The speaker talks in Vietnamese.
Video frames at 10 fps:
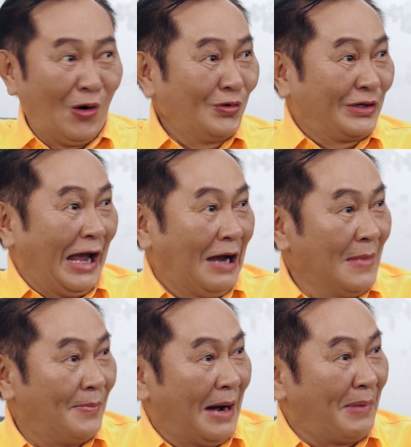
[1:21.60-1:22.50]
tổ chẳng
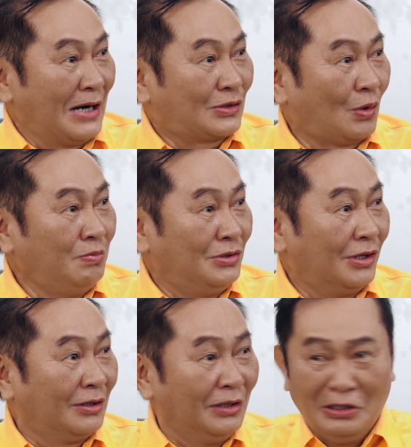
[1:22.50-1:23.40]
mà ba bắn trúng
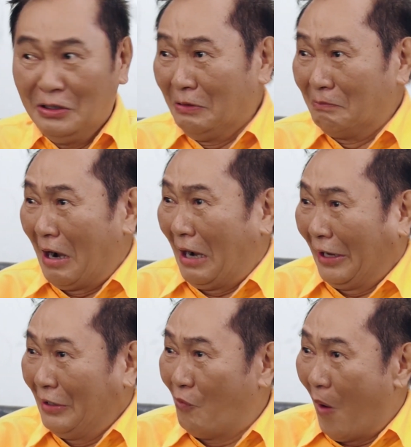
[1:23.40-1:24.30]
được. Ba
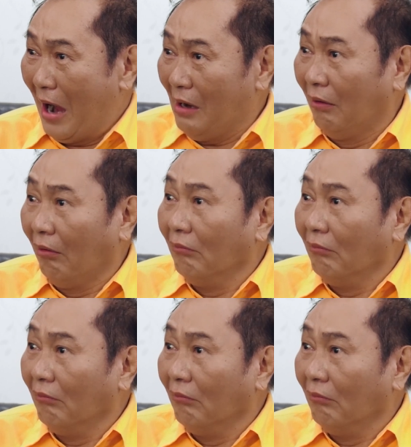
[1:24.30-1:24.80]
hay quá.